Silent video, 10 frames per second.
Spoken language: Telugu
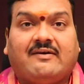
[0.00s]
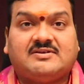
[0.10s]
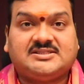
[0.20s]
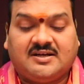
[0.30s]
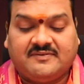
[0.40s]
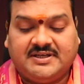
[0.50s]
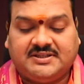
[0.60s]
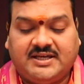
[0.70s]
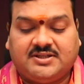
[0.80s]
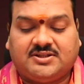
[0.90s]

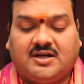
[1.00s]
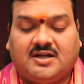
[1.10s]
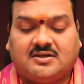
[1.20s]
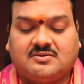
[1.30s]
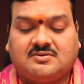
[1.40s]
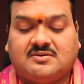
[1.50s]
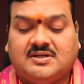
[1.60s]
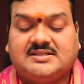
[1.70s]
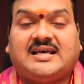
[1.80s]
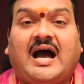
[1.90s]
అవసరమైతే ఇతరులకు
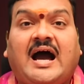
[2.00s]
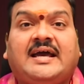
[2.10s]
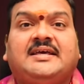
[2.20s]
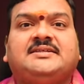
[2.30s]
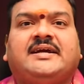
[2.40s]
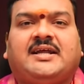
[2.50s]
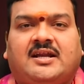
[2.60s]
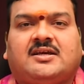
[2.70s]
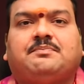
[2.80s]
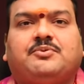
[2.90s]
సహాయం
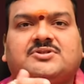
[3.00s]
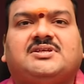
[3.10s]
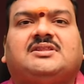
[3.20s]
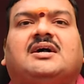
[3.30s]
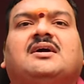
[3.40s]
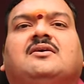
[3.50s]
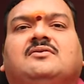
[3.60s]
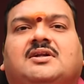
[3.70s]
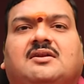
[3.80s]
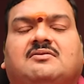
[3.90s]
చేయడానికి ఎప్పుడూ సిద్ధంగా
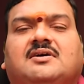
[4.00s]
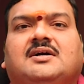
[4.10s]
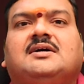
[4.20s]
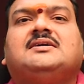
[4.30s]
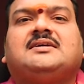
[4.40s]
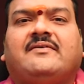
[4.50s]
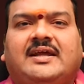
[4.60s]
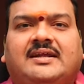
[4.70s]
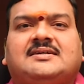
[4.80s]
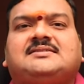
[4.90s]
ఉంటారు
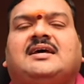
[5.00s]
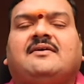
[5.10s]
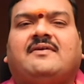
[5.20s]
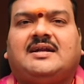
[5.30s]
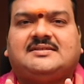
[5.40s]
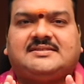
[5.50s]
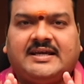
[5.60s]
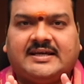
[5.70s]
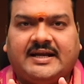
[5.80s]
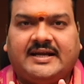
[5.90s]
ఎవరైనా సరే వాళ్ళ
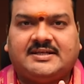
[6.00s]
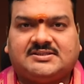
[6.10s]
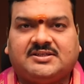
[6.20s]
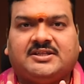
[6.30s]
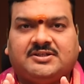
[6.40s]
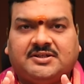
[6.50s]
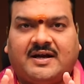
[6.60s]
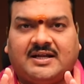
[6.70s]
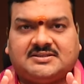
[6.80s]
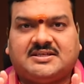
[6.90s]
సీక్రెట్స్ ఎదుటి
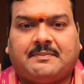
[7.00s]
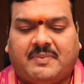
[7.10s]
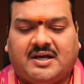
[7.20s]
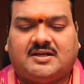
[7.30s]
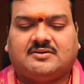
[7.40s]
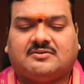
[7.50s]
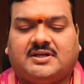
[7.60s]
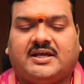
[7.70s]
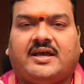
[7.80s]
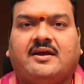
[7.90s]
వాళ్ళకి
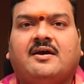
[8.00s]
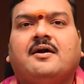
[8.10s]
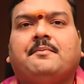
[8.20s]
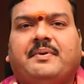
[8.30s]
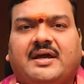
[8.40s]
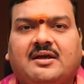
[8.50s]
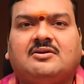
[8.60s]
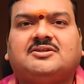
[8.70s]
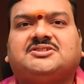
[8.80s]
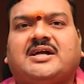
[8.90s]
చెప్పాలనుకుంటే
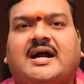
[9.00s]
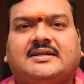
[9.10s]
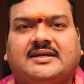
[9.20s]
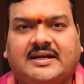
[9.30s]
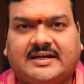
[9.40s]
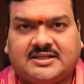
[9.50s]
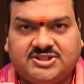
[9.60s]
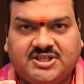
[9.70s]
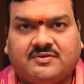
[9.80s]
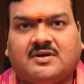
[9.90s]
పేరులో స్టార్టింగ్ లెటర్
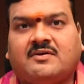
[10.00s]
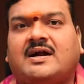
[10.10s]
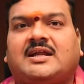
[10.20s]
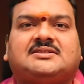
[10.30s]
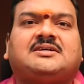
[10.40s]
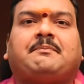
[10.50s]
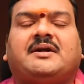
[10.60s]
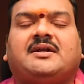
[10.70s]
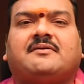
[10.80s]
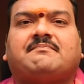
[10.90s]
జీ ఉన్న వాళ్ళకి
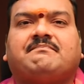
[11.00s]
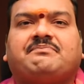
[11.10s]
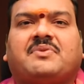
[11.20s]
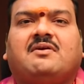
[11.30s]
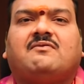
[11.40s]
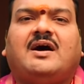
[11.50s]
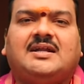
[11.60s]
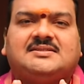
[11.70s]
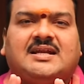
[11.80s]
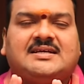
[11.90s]
చెప్పండి
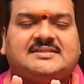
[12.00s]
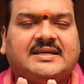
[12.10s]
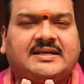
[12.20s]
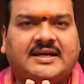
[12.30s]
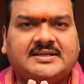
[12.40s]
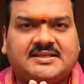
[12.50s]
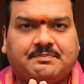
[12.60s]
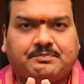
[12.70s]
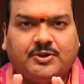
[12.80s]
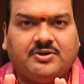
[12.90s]
వాళ్ళు అసలు ఆ సీక్రెట్స్
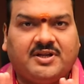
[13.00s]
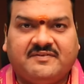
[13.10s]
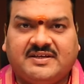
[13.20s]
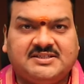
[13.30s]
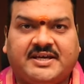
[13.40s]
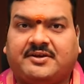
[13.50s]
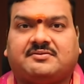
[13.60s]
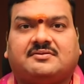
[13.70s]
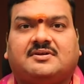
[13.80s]
ఎప్పుడూ రివీల్ చేయరు